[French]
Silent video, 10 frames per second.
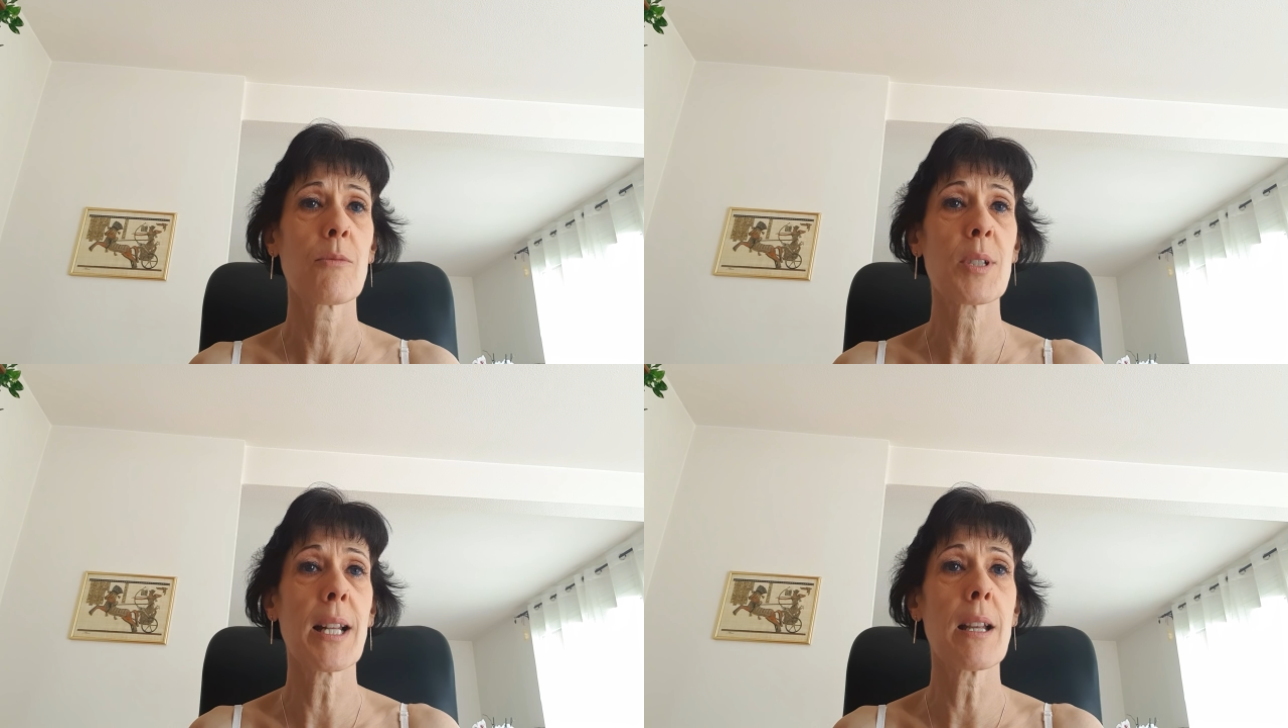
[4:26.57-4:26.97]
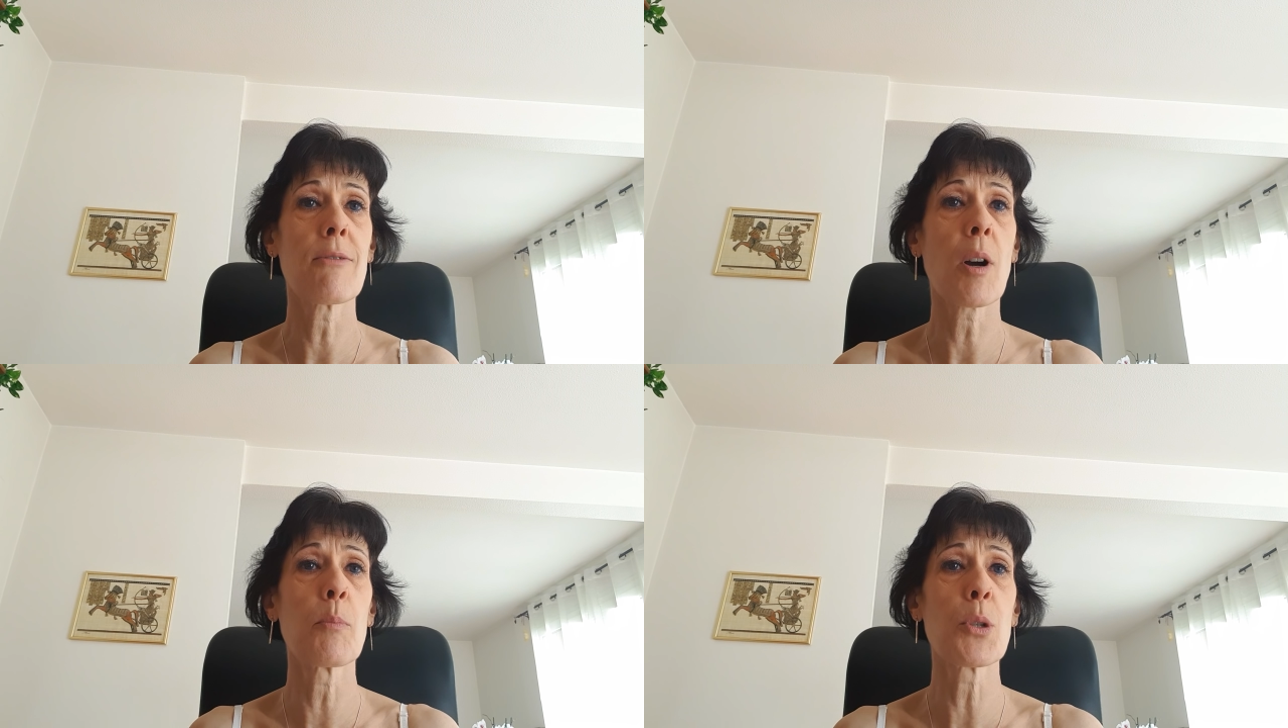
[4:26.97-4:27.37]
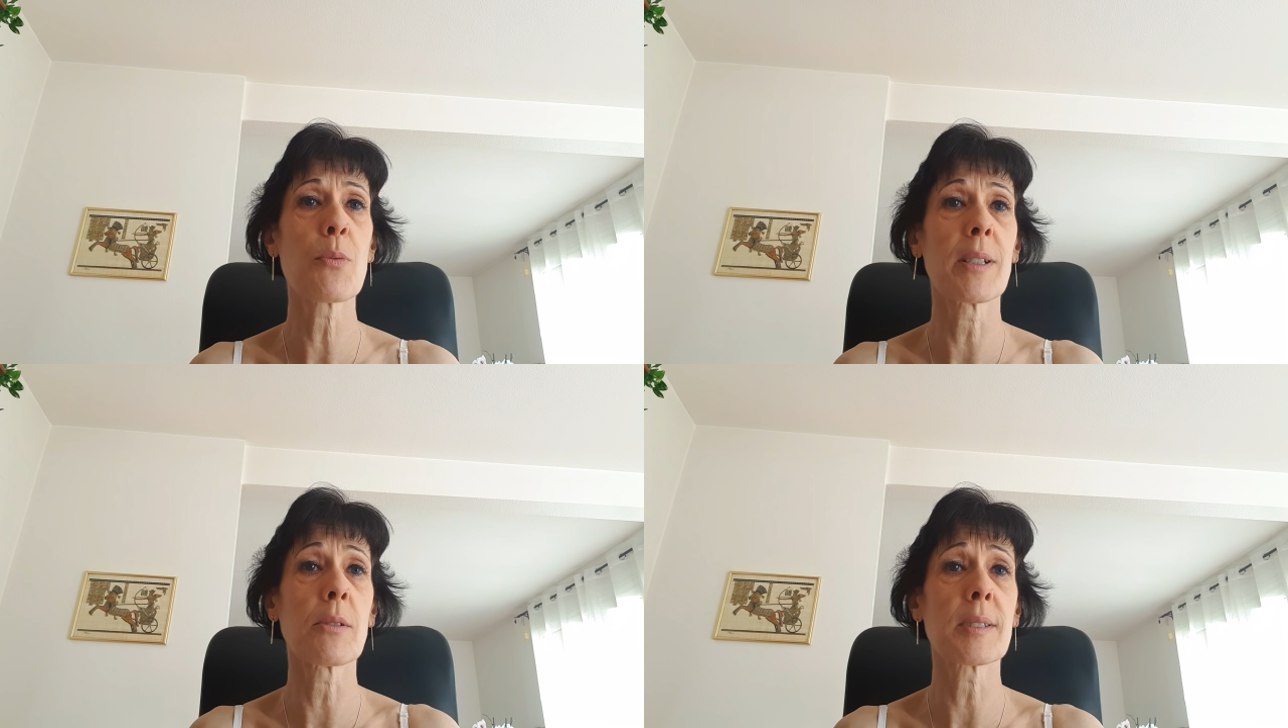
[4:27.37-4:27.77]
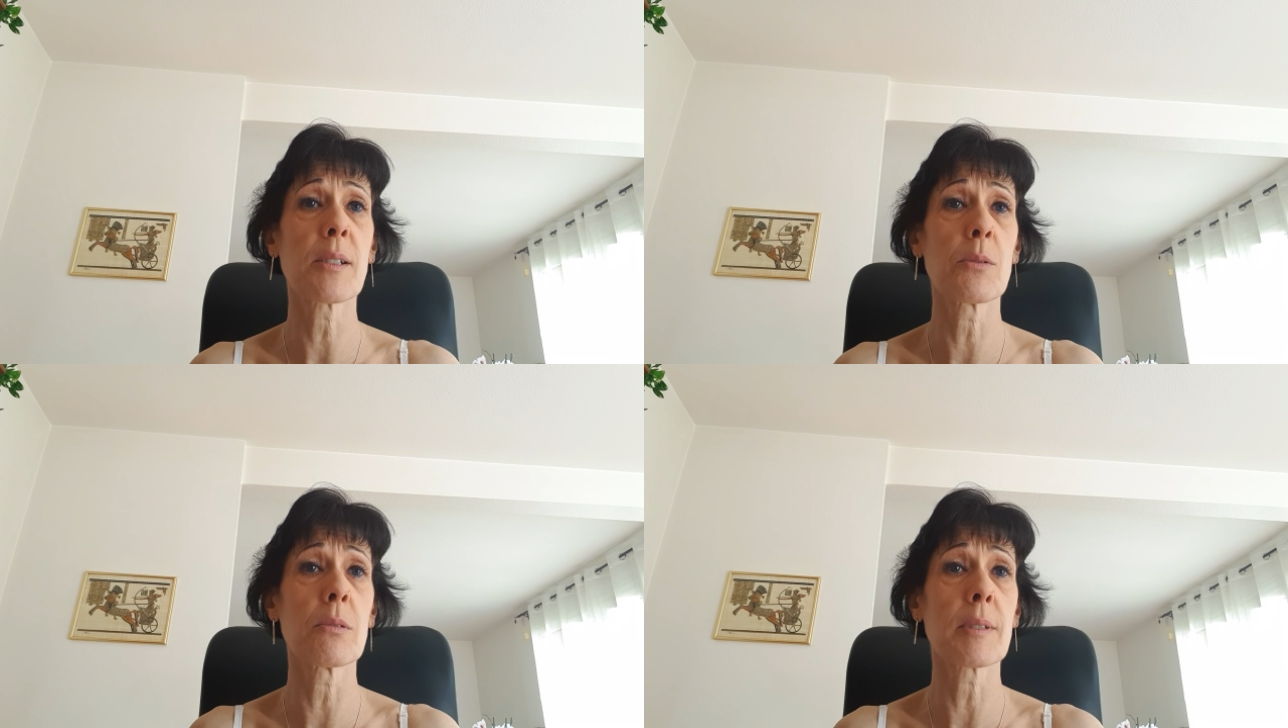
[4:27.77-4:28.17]
vous allez avoir besoin
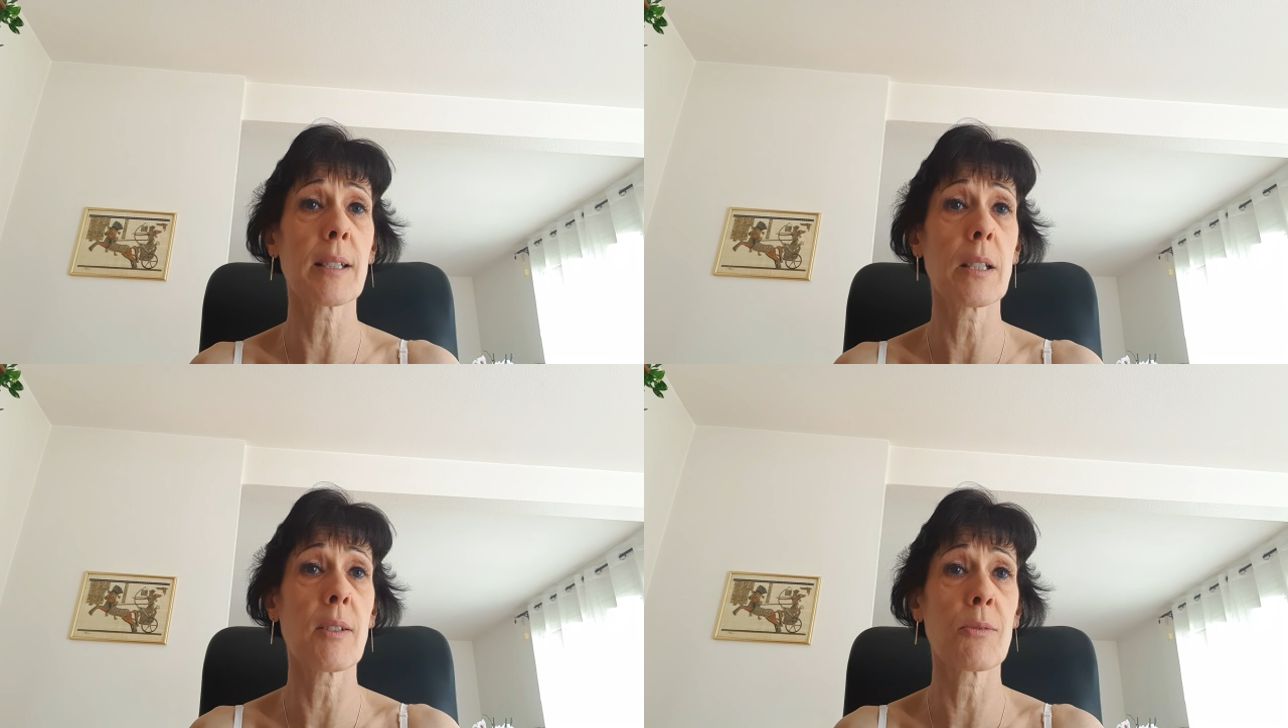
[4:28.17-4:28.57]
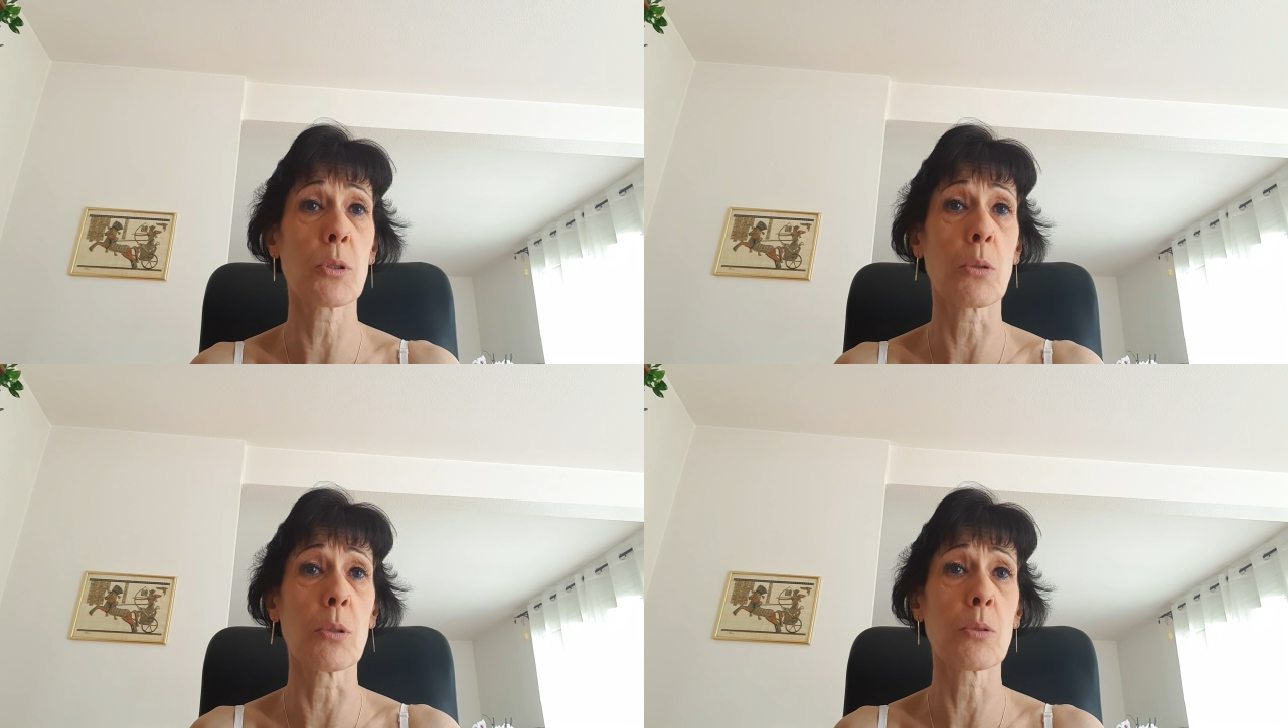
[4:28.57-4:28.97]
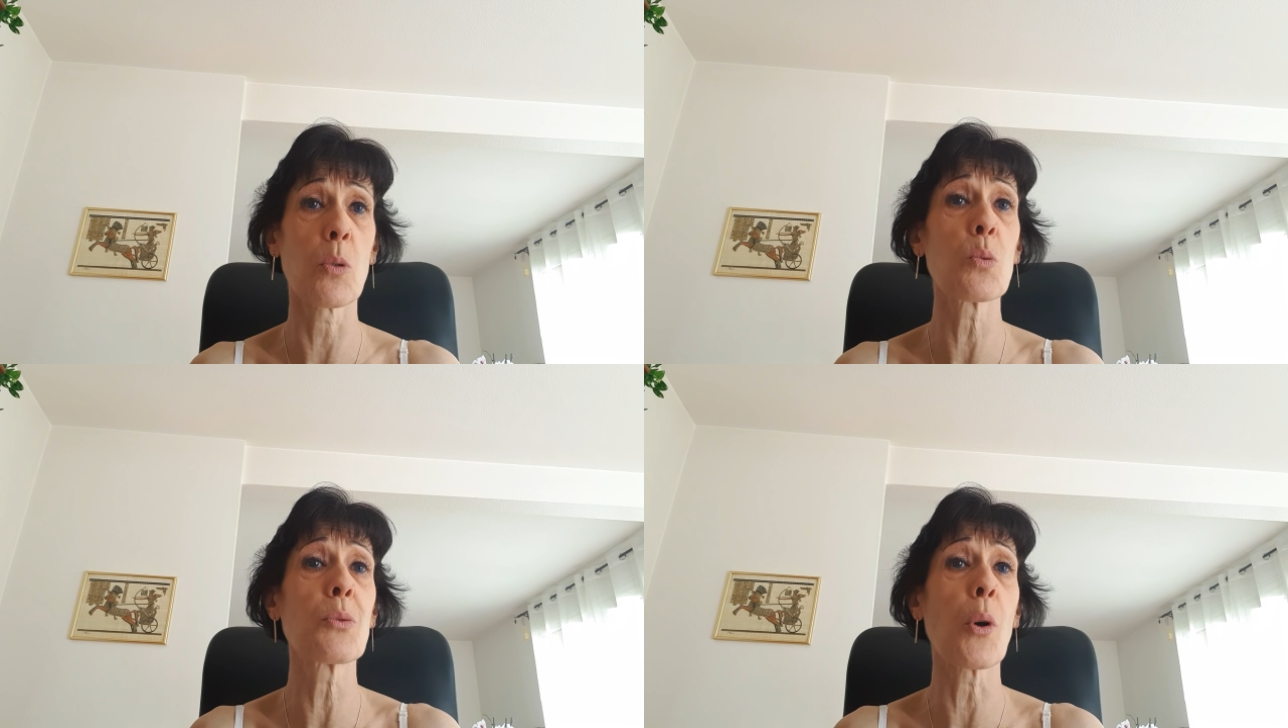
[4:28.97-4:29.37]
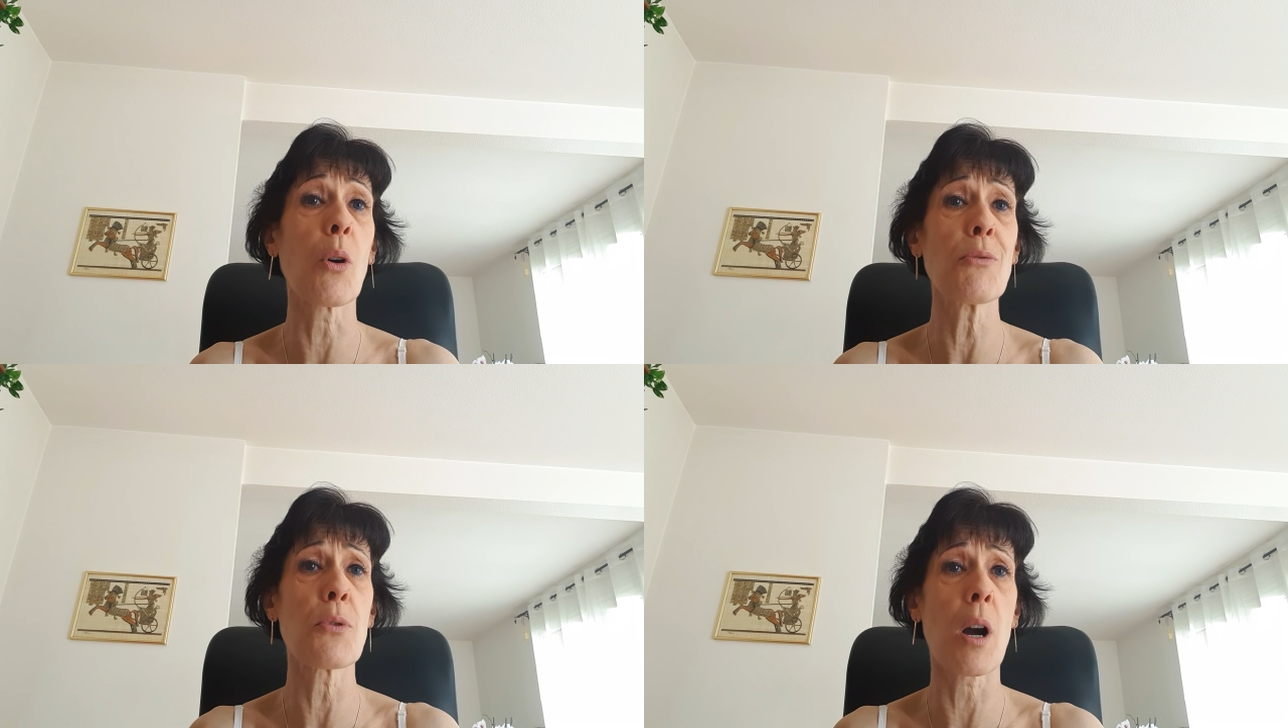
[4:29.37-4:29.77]
d'entrer en contact avec votre autre ou de
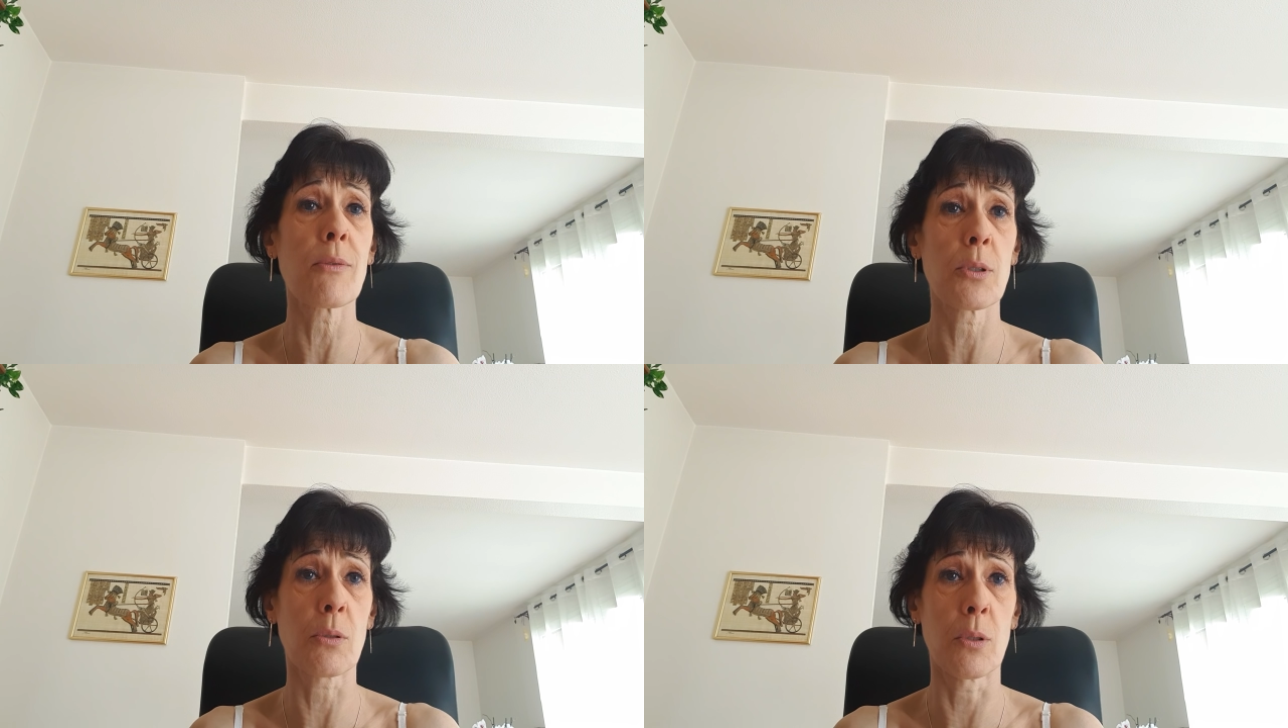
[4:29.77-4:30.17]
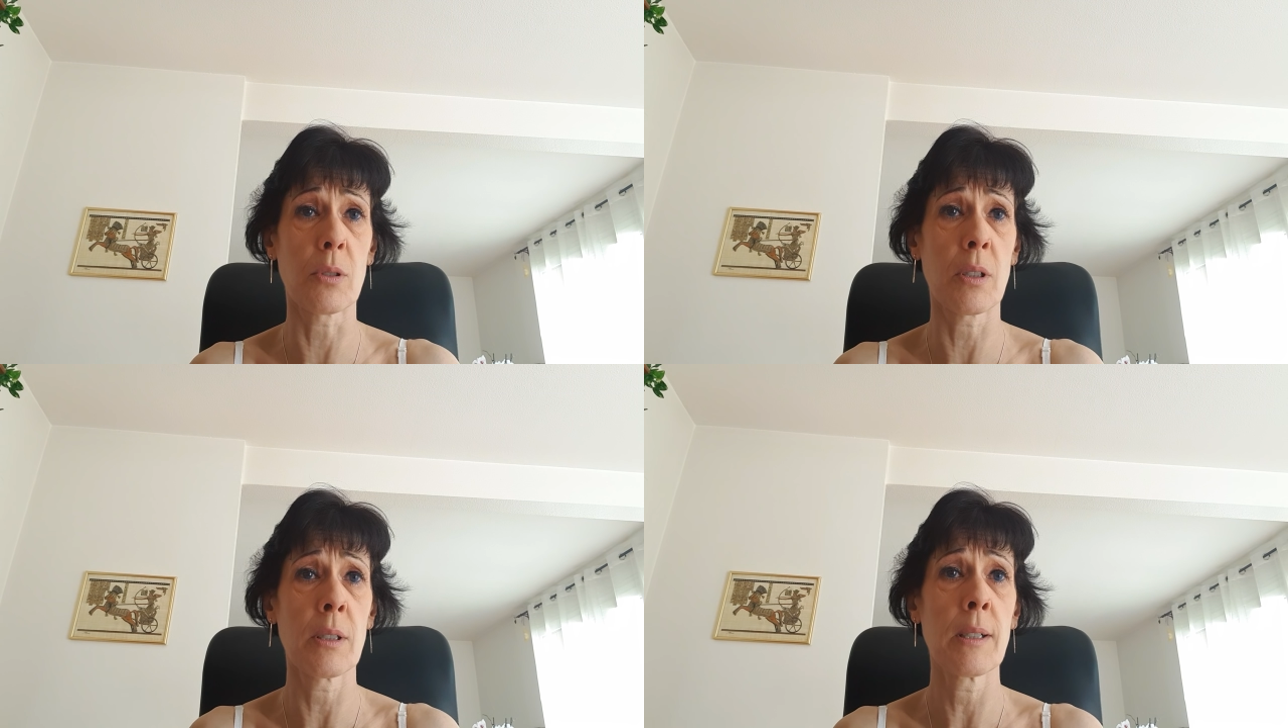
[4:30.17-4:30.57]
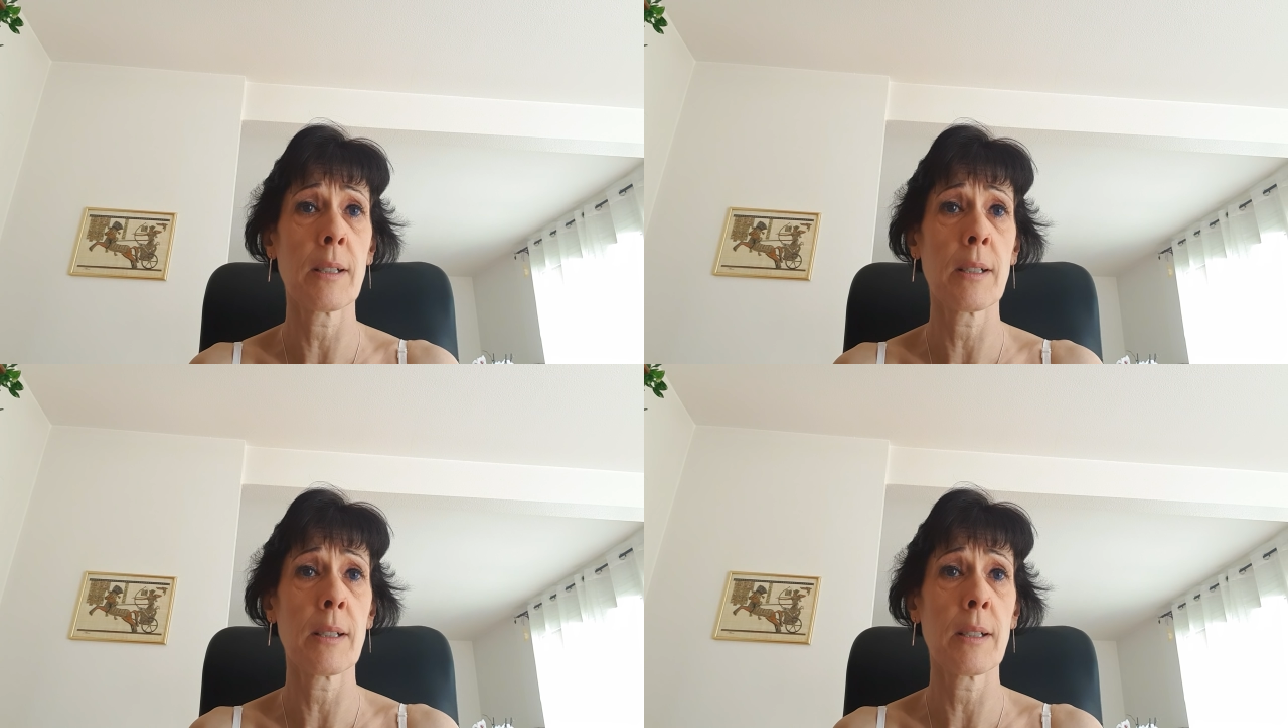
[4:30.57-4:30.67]
revoir votre autre